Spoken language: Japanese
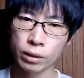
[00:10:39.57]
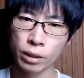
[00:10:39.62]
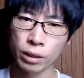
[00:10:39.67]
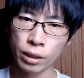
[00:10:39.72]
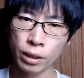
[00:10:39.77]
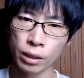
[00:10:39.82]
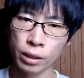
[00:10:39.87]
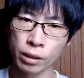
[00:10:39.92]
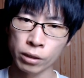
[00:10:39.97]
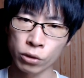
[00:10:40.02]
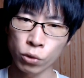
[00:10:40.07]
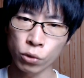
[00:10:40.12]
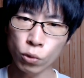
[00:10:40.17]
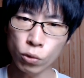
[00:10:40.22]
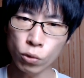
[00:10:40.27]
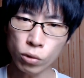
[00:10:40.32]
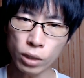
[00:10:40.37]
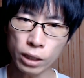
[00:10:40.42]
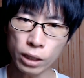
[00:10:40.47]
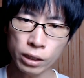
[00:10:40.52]
で、
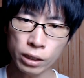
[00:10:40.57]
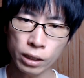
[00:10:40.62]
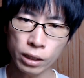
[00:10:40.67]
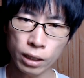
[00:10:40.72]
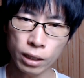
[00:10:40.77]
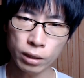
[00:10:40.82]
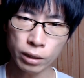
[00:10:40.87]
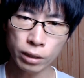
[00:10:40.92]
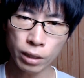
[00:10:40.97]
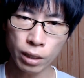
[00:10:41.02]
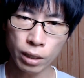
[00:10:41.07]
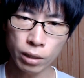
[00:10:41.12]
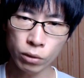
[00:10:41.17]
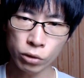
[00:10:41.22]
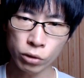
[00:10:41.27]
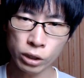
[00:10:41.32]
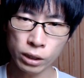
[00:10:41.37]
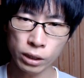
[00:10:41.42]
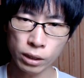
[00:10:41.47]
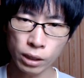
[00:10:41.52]
消化器官系
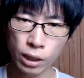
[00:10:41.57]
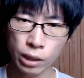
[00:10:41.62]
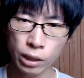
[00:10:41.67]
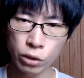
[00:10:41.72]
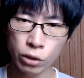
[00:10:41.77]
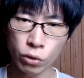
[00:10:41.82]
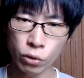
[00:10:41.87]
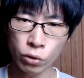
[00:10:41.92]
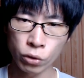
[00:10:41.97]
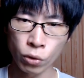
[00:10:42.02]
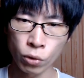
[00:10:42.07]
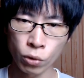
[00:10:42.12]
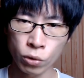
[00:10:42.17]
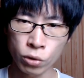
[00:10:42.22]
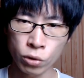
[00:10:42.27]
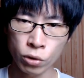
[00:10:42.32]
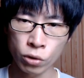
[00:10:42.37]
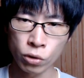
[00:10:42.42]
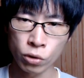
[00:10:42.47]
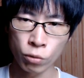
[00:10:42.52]
の疾患による腰
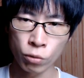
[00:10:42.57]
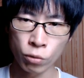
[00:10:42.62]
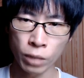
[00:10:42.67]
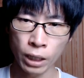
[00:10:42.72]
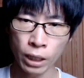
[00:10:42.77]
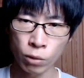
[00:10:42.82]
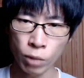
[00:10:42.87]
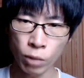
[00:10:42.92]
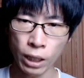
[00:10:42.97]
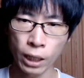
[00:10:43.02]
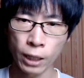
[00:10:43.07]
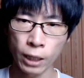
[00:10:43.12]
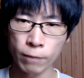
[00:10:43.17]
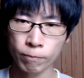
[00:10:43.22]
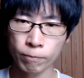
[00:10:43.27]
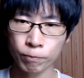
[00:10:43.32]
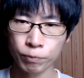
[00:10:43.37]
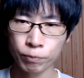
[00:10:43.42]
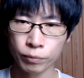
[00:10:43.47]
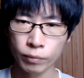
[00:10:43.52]
痛の場合は、
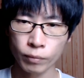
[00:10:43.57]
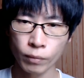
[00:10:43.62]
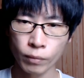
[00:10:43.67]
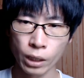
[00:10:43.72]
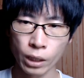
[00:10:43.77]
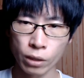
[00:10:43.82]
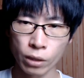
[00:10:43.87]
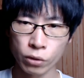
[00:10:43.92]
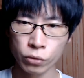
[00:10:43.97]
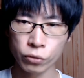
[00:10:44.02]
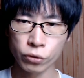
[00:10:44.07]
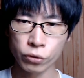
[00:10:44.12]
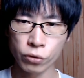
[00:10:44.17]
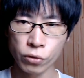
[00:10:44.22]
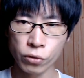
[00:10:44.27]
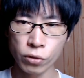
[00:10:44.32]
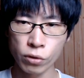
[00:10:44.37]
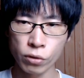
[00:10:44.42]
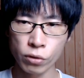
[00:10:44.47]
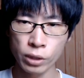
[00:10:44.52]

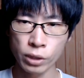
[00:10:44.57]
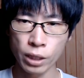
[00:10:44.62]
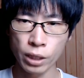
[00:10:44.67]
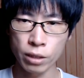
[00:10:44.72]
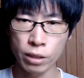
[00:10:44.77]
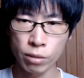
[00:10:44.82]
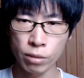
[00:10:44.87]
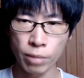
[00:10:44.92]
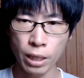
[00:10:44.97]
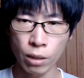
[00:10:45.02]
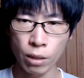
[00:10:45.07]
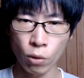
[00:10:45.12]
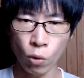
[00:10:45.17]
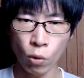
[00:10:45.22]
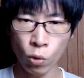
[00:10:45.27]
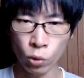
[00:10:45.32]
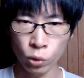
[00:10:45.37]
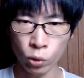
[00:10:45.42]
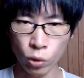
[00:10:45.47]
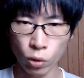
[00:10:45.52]
腹痛、血便、
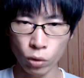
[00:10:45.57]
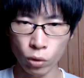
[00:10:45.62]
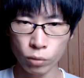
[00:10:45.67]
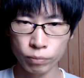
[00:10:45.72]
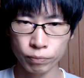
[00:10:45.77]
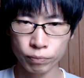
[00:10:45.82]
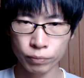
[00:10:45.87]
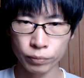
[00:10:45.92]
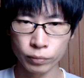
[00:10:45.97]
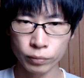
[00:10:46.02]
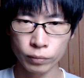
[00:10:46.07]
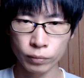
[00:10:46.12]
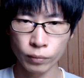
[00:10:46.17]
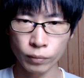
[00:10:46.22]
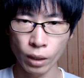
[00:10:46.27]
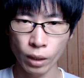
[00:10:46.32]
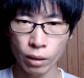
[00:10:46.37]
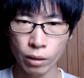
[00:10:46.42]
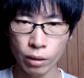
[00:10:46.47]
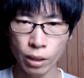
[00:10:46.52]
嘔吐。
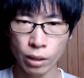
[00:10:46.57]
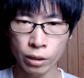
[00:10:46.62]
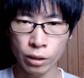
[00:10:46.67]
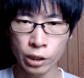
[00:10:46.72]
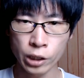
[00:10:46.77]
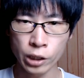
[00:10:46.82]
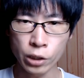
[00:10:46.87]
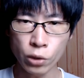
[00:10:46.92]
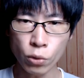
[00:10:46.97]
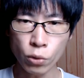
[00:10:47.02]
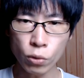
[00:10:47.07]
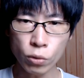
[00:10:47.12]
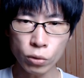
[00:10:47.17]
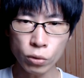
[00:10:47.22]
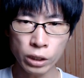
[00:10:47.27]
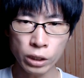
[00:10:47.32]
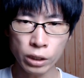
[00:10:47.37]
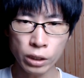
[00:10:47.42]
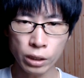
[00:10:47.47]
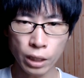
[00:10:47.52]
で、泌
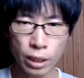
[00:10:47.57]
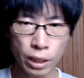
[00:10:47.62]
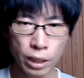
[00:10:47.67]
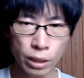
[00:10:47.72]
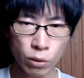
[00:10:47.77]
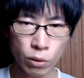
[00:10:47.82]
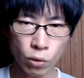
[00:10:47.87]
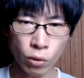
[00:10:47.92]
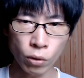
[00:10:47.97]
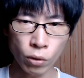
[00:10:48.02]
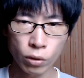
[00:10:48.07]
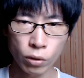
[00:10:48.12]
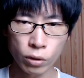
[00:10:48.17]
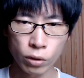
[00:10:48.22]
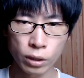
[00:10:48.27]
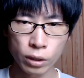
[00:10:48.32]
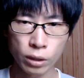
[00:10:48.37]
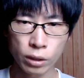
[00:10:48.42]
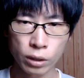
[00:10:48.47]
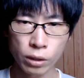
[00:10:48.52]
尿器系の、
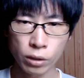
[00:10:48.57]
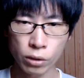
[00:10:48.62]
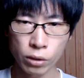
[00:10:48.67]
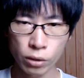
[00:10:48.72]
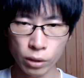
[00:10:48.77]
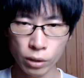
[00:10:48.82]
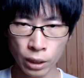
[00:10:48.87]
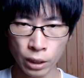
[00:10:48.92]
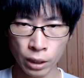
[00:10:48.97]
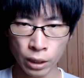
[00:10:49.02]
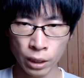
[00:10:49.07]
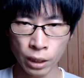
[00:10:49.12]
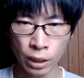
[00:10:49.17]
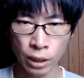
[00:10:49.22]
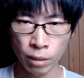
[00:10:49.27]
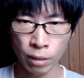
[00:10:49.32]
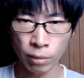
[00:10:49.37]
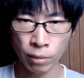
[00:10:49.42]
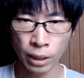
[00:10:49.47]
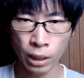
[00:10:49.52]

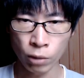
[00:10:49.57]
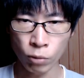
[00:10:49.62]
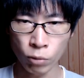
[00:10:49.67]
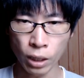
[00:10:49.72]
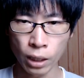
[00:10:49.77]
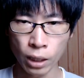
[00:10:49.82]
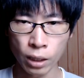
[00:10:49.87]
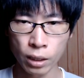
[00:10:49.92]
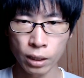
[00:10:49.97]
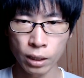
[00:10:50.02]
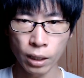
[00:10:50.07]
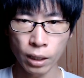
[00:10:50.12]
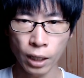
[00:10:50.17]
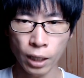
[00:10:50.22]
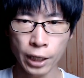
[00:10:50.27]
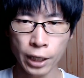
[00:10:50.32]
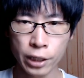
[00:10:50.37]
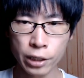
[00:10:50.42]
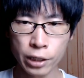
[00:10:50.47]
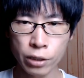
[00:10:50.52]
えー、場合は、
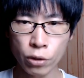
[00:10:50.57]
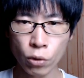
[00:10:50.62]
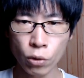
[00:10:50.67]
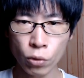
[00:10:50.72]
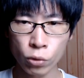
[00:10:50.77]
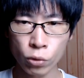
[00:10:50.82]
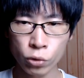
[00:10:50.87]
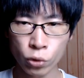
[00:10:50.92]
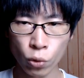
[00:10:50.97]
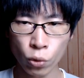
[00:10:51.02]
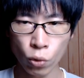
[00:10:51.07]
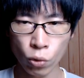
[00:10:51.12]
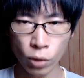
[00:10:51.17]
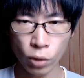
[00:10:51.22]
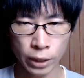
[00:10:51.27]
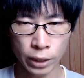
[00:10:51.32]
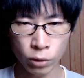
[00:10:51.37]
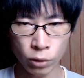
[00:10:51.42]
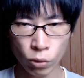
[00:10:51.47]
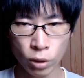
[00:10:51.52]
排尿障
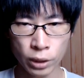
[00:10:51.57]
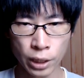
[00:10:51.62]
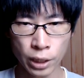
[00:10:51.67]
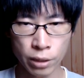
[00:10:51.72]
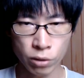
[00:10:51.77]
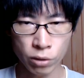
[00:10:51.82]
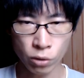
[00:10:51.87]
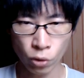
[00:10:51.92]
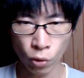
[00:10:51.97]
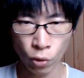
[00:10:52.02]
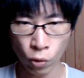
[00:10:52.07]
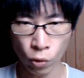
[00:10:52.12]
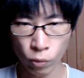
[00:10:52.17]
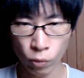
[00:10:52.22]
害とか血尿。